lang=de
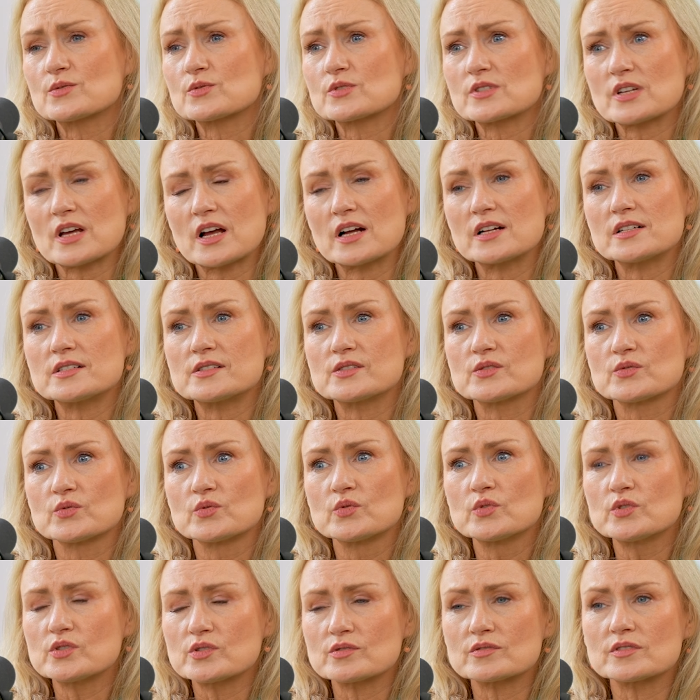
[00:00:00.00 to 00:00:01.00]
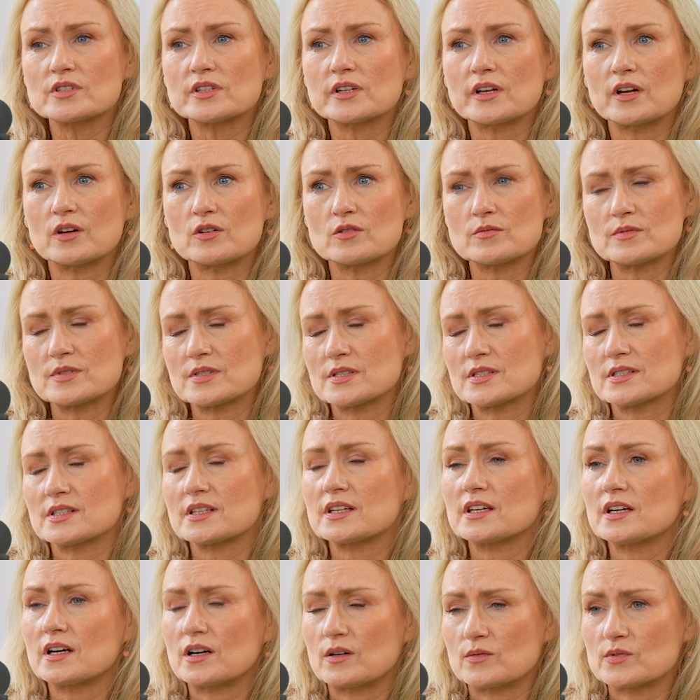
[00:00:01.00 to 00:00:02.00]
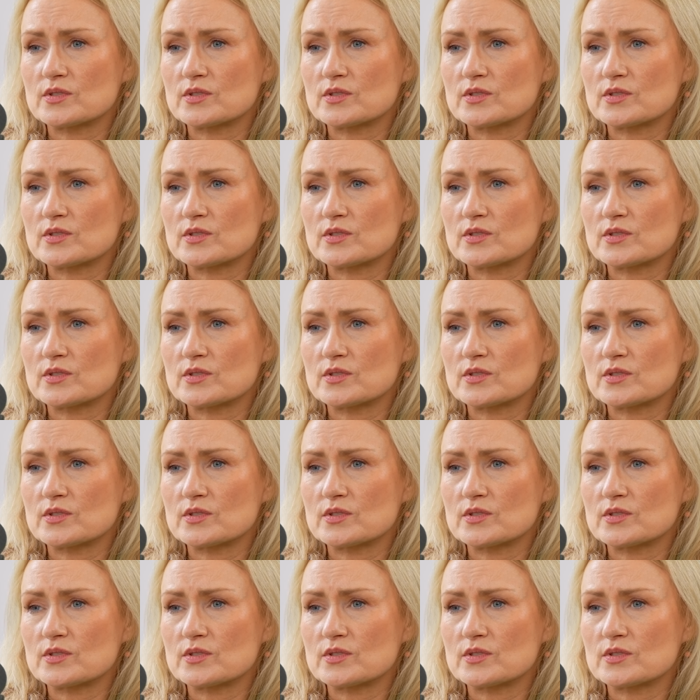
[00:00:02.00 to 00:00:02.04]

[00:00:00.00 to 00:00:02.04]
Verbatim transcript: total süß und ich glaube, es ist eher